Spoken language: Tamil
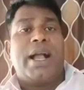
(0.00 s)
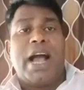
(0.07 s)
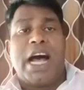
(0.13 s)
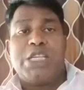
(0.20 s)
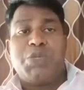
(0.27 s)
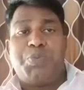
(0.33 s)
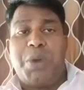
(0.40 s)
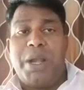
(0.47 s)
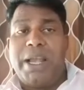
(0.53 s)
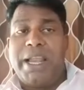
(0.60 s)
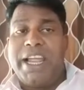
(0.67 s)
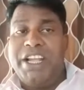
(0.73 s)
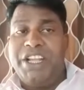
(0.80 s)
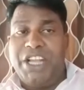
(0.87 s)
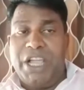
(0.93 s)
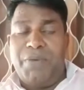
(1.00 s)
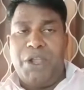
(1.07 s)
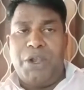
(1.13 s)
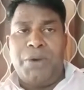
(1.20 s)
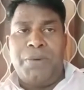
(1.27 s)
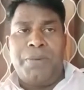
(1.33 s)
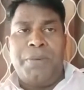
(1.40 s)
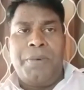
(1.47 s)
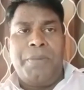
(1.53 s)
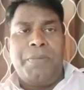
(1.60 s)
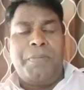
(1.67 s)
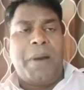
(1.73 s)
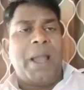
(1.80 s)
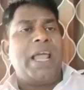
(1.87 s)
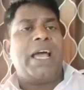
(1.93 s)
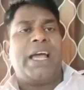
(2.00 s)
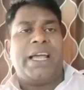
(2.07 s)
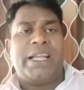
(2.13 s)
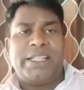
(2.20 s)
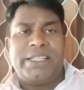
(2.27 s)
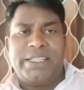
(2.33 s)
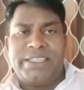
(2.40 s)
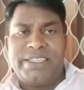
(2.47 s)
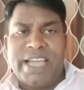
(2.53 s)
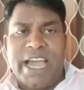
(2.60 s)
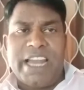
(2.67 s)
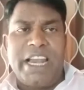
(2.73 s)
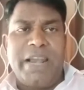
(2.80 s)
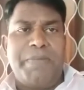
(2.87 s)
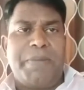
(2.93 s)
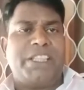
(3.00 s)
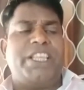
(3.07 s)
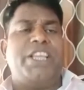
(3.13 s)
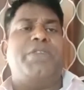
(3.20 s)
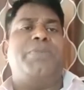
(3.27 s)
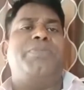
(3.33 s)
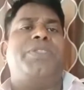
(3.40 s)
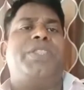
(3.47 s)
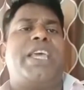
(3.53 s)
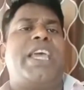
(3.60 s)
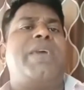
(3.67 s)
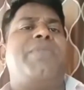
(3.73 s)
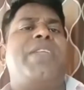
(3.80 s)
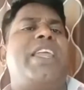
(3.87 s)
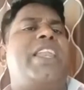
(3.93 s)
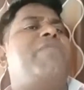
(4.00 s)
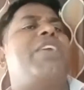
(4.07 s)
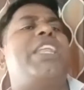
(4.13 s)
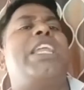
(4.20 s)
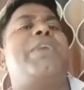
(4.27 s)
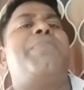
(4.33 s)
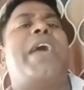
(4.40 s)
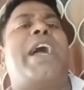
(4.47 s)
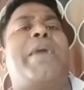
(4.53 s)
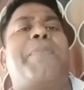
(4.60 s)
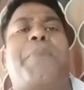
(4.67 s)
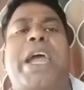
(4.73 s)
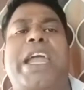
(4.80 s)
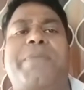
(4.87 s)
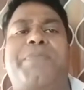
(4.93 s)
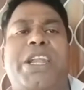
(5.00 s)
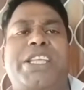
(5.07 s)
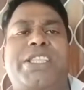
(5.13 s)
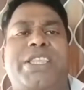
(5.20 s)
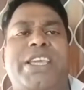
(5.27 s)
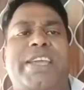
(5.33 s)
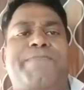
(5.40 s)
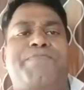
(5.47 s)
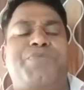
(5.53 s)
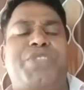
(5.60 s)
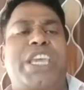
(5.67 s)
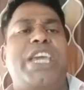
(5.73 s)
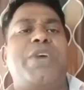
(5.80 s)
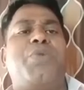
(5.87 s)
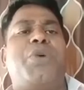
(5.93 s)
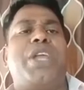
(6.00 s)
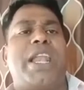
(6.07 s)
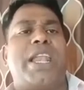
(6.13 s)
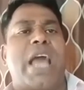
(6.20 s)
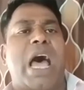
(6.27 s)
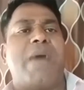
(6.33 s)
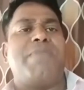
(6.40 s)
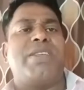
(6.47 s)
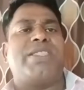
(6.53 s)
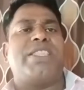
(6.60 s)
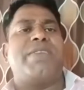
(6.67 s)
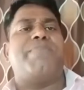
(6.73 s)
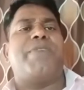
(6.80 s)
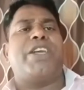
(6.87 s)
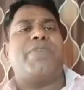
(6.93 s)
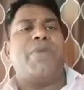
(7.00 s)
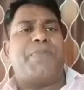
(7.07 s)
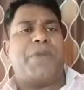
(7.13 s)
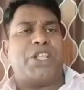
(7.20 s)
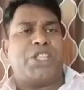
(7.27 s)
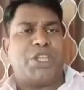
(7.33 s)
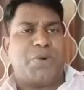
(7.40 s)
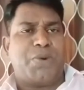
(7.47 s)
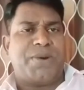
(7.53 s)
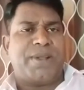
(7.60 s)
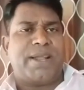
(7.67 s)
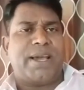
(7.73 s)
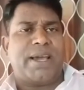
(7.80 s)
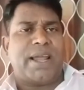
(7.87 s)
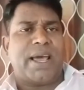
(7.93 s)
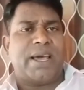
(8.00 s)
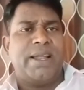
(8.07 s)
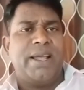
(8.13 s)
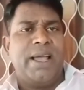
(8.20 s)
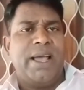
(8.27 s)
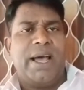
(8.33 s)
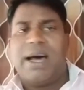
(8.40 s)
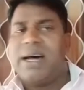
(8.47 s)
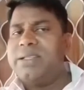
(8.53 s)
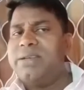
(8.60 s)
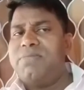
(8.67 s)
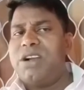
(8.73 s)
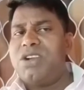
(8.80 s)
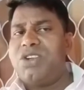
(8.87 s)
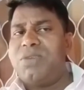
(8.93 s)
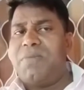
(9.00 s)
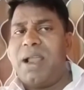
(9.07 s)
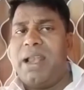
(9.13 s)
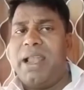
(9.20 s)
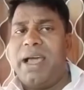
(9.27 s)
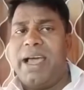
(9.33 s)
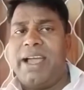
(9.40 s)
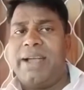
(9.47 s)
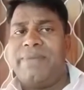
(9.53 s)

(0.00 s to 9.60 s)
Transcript: காஸ்பல் லைட் டிவியிலும் பல சேனல் மத்தியிலும் தேவன் என்னை வல்லமையாக பயன்படுத்தி தேவனுடைய நாமத்தை மகிமைப்படுத்தி கொண்டிருக்கிறார் அது மட்டுமல்ல